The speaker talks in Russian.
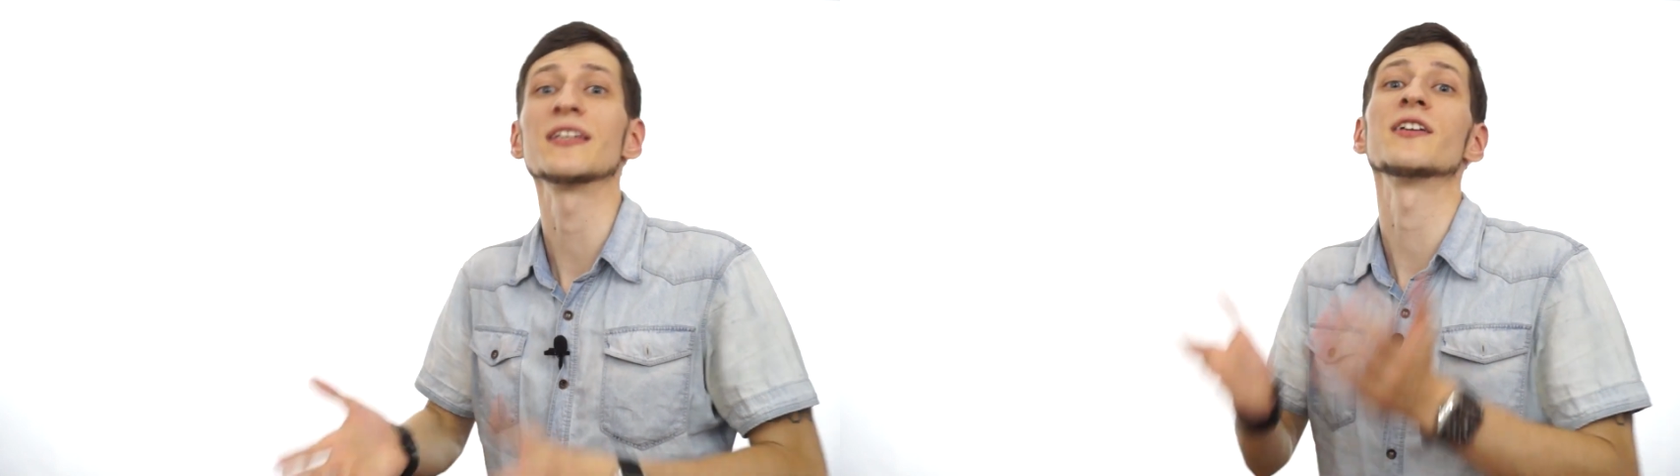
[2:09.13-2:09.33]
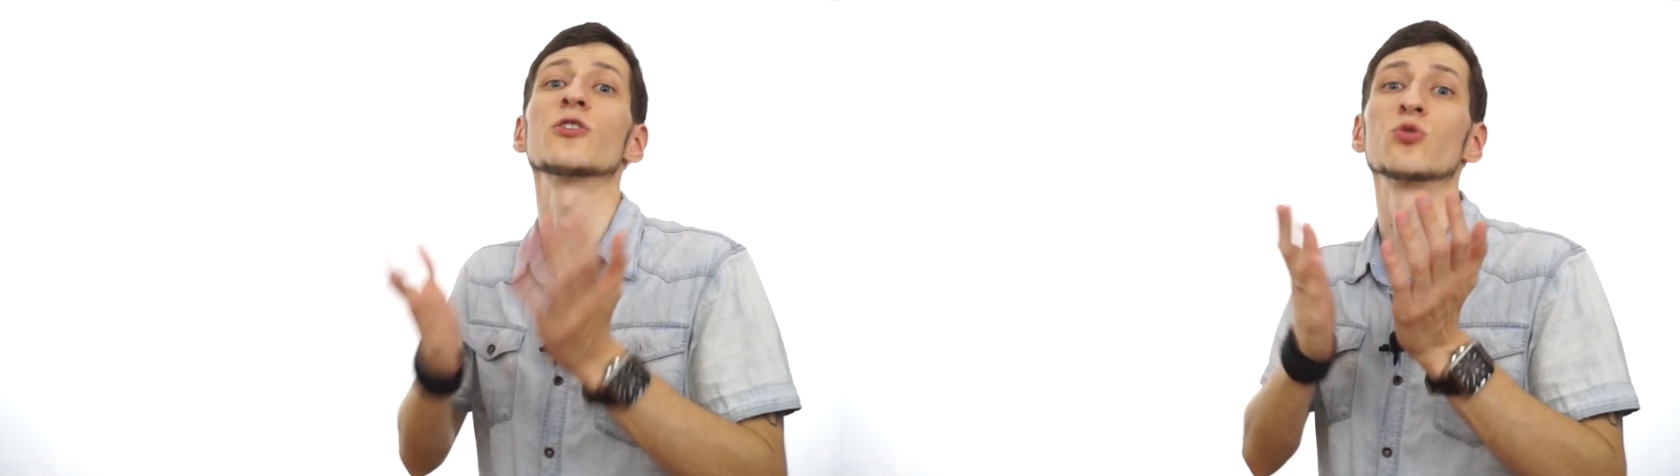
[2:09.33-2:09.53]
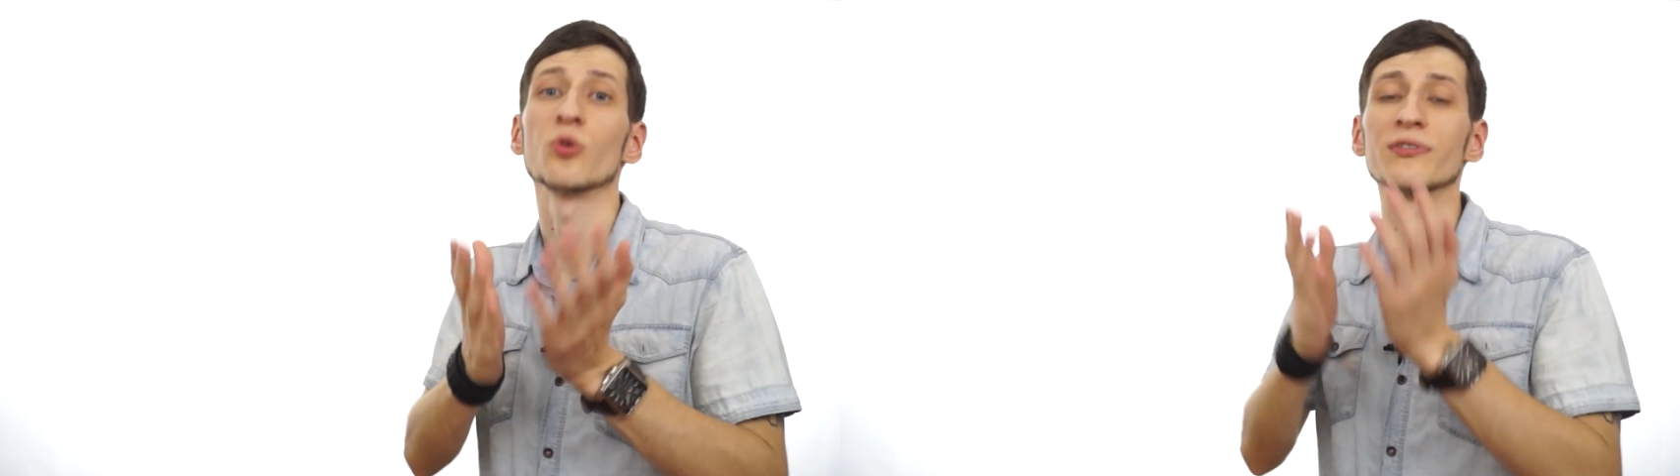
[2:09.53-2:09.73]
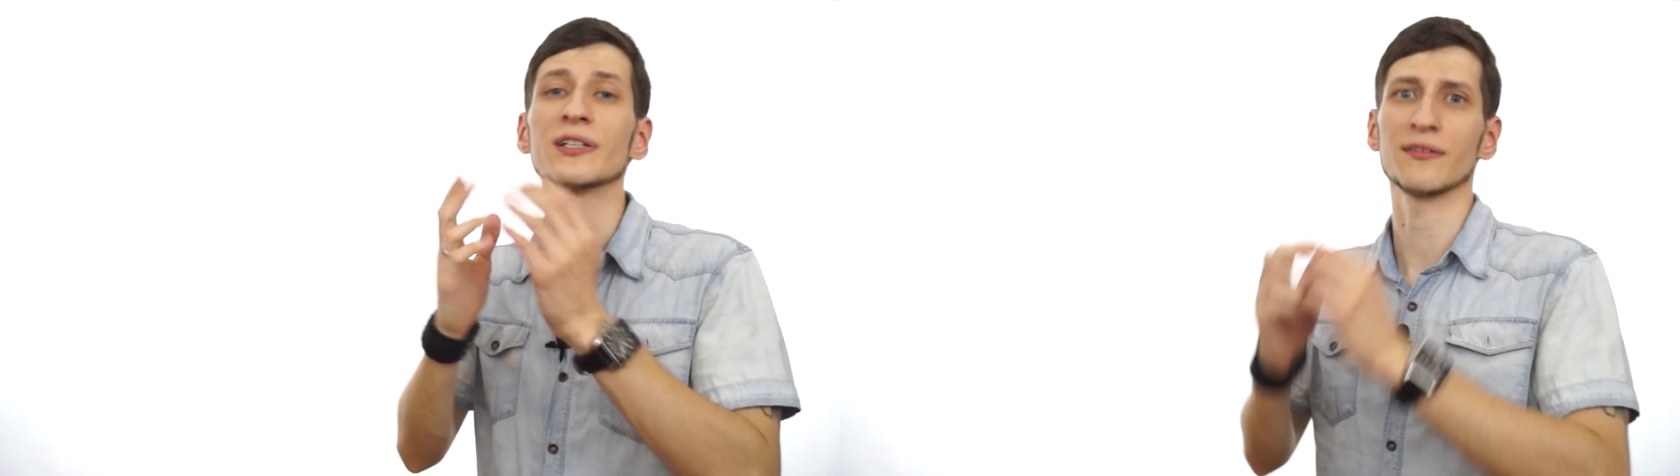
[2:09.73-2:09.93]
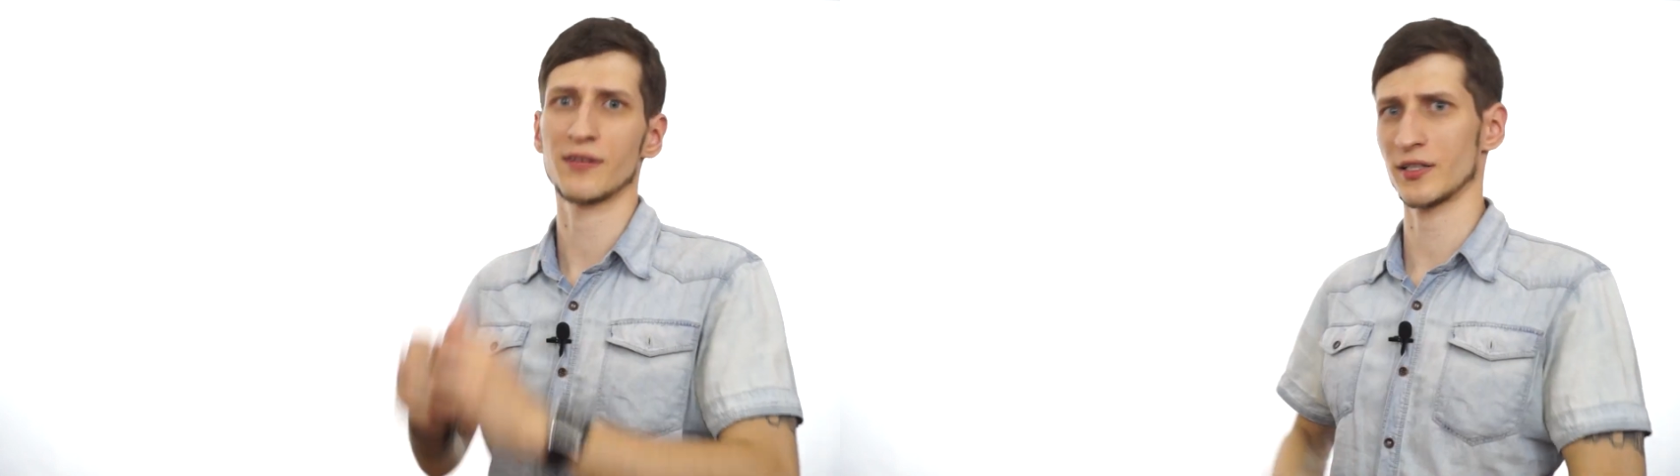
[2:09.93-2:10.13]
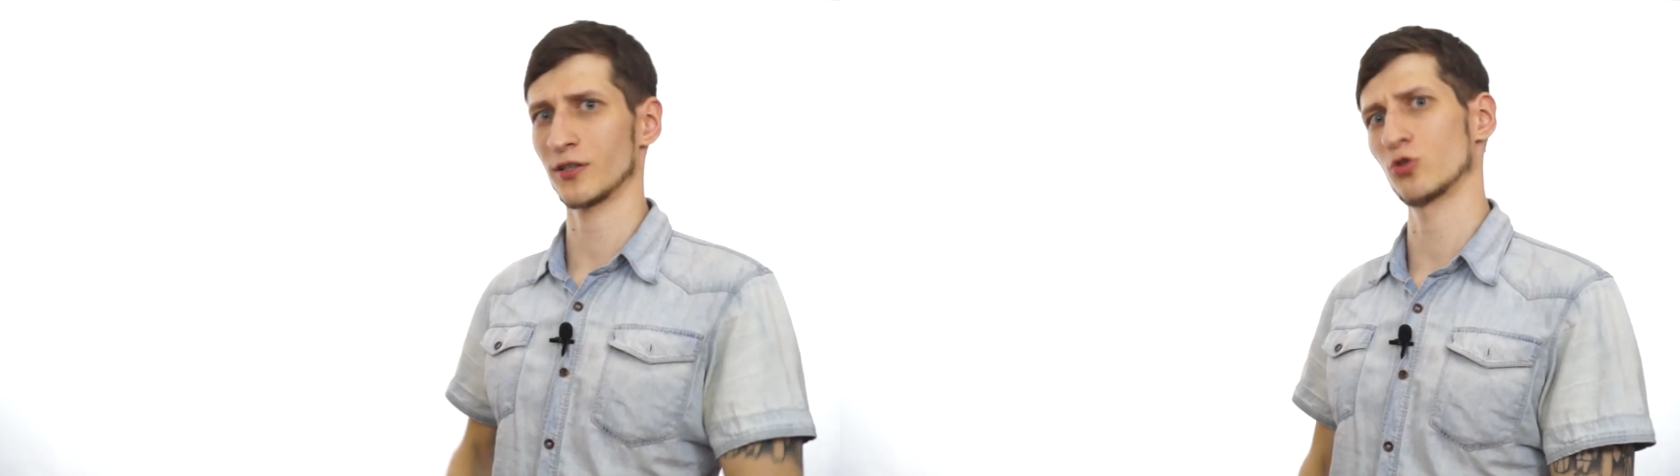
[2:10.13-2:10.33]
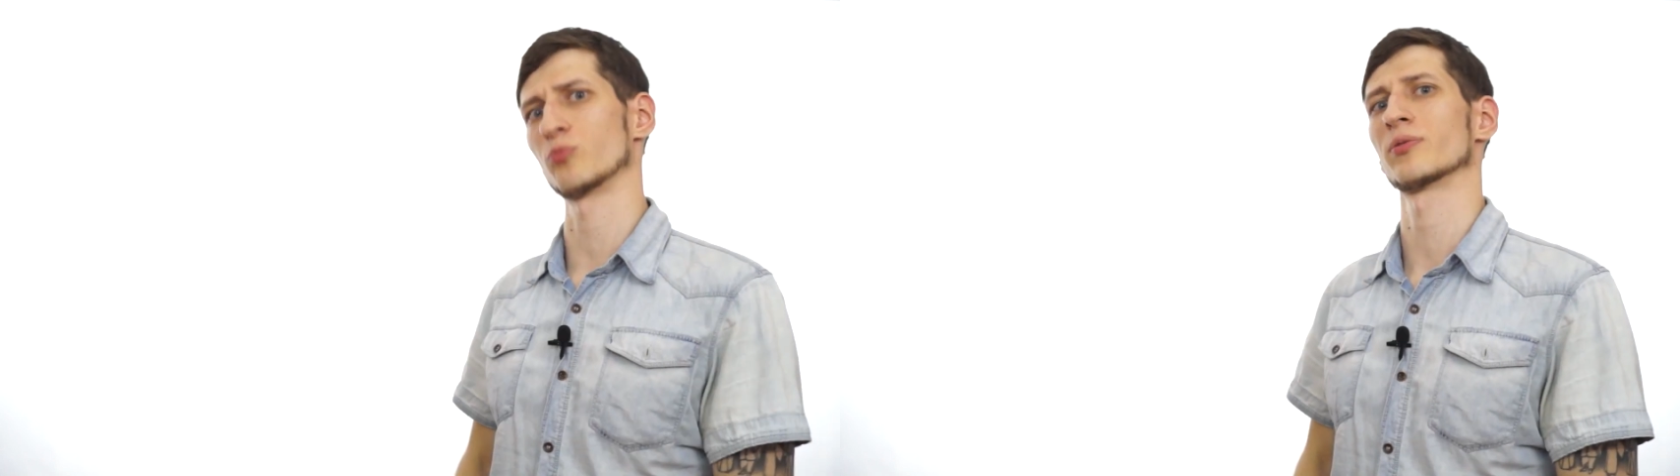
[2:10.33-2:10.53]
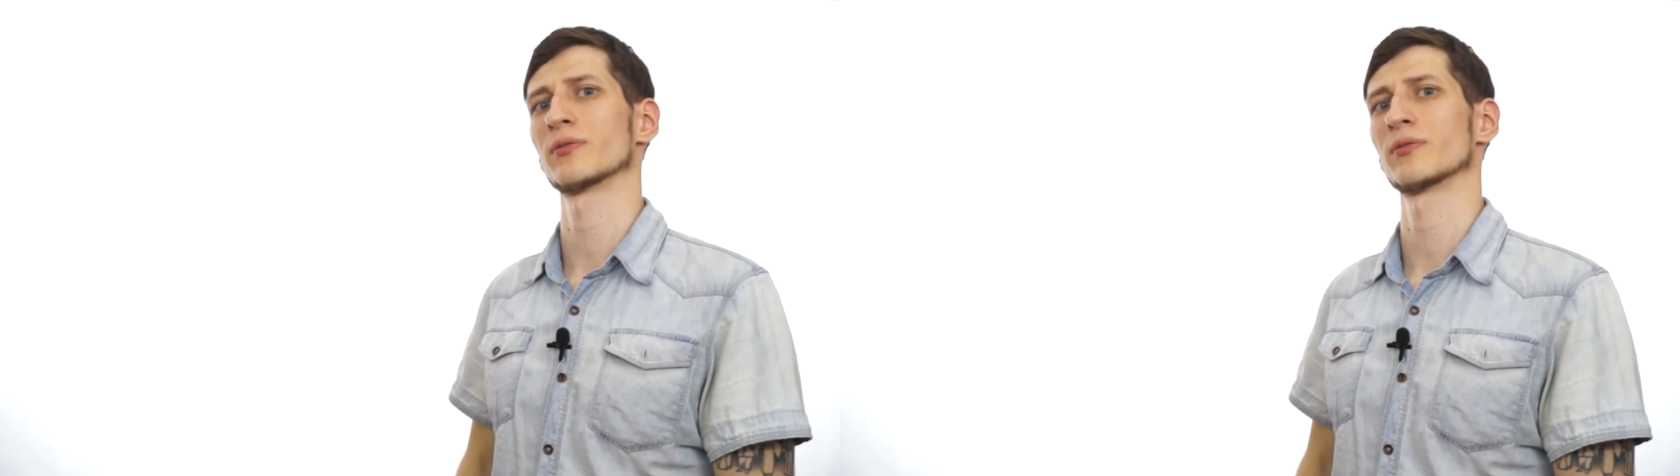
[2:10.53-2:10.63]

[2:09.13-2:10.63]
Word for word: и новых товарных групп.